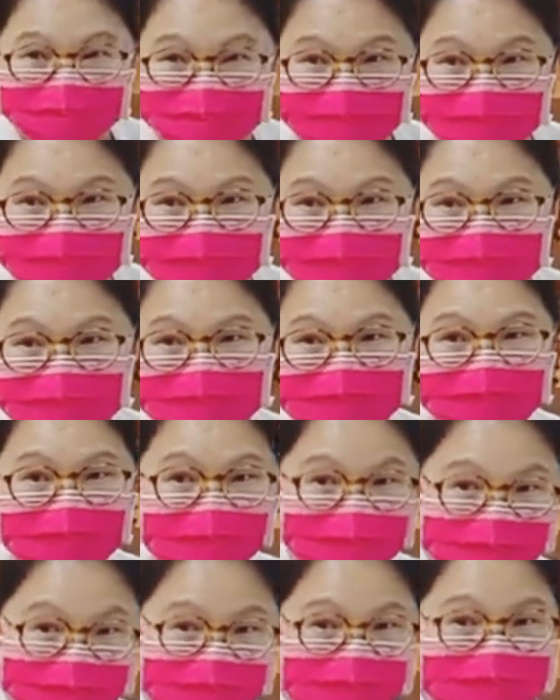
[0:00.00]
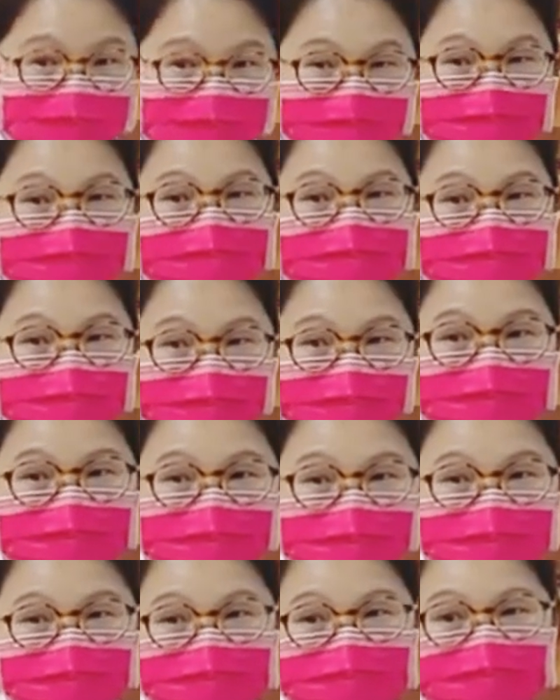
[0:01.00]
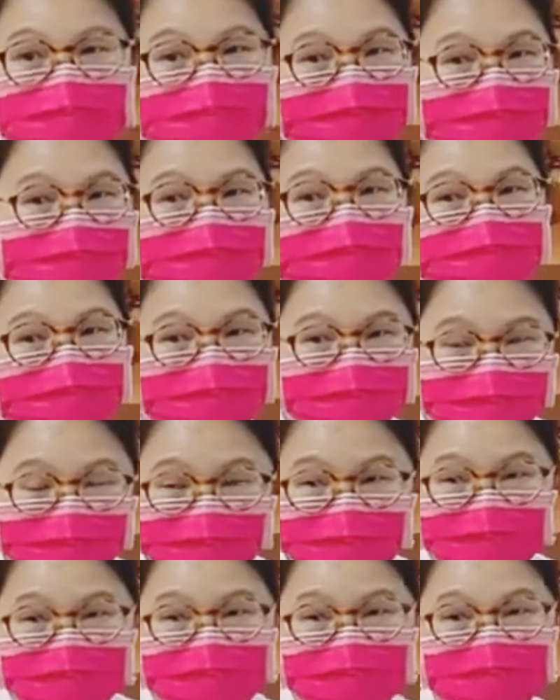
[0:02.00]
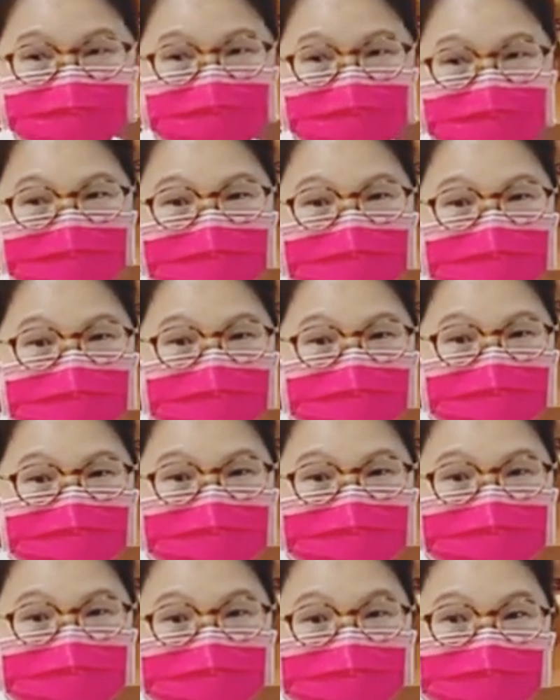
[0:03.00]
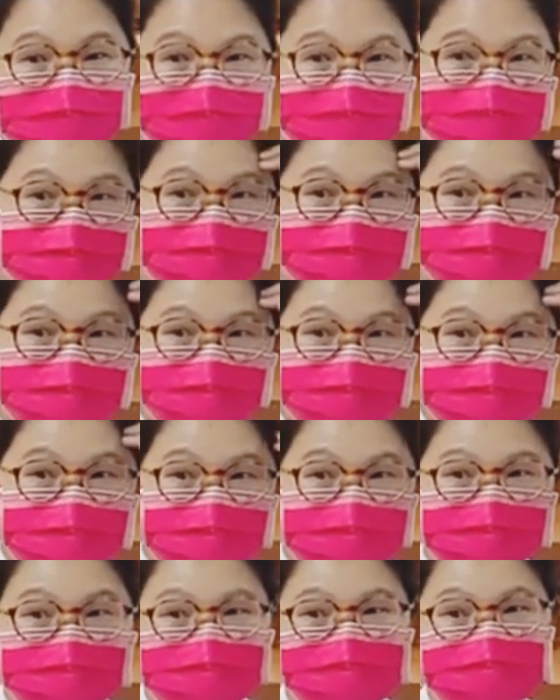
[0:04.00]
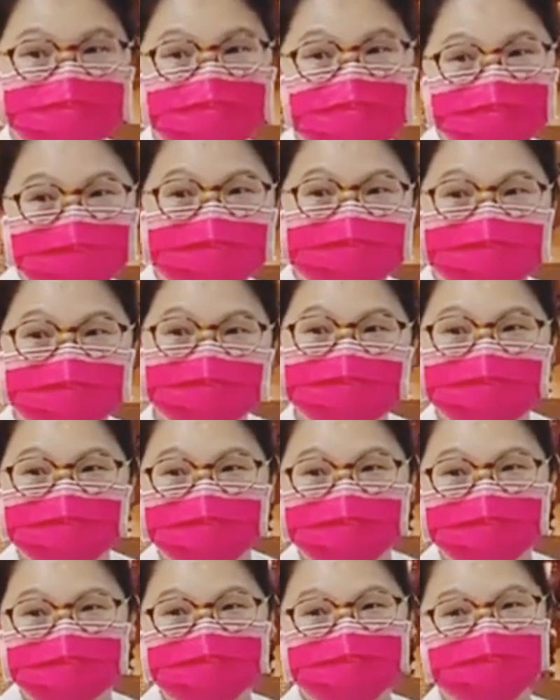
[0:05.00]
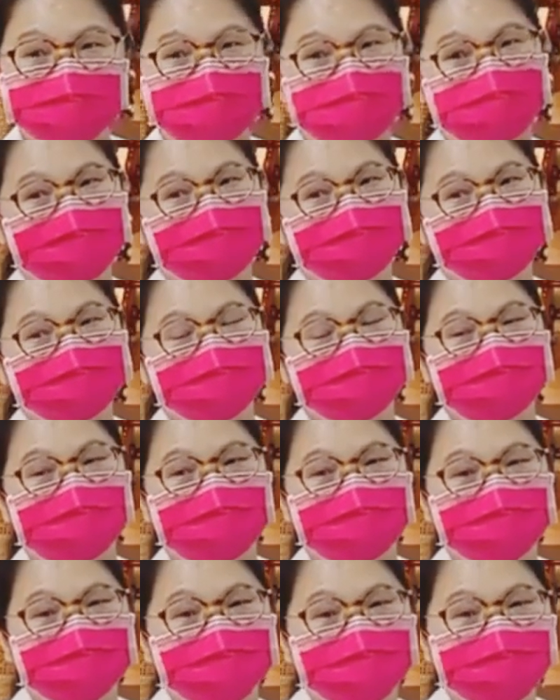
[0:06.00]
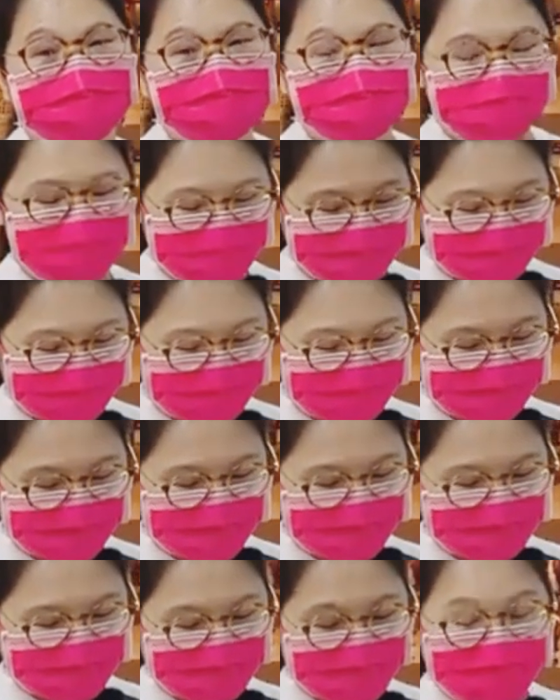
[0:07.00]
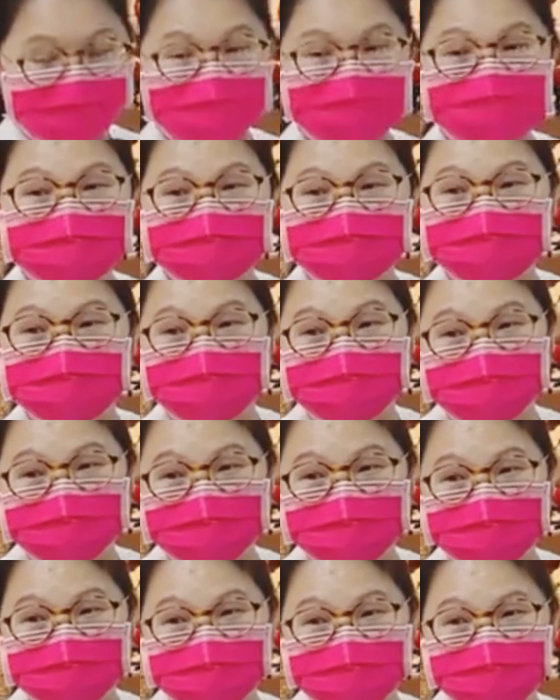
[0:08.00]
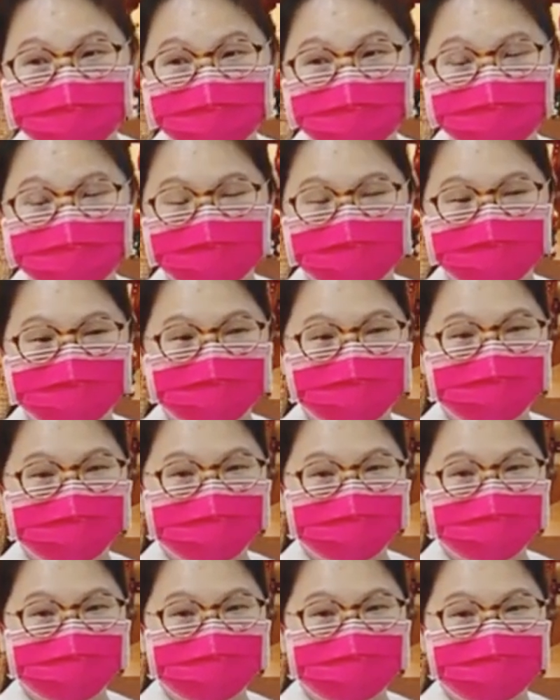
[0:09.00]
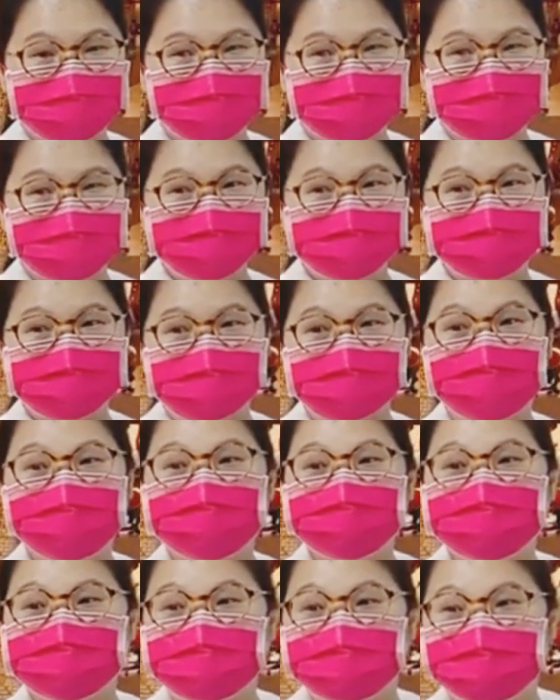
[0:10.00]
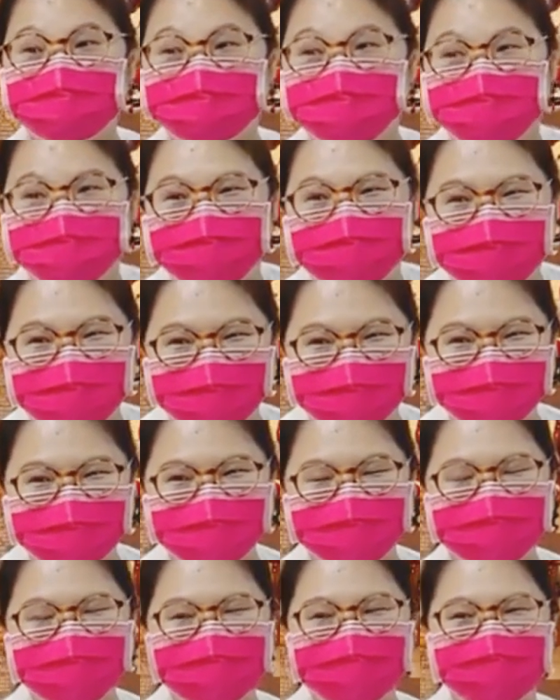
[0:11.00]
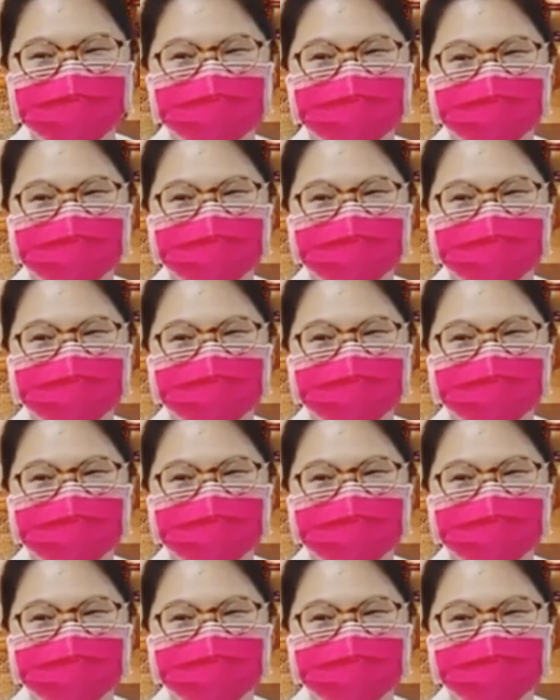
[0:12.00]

零在控制了啊，对不对？好，那你要到一定的稳定度，你才可以跟你的零跟你你个人的肉体，跟你的零才能五五坡互相协调，而不是互相控制。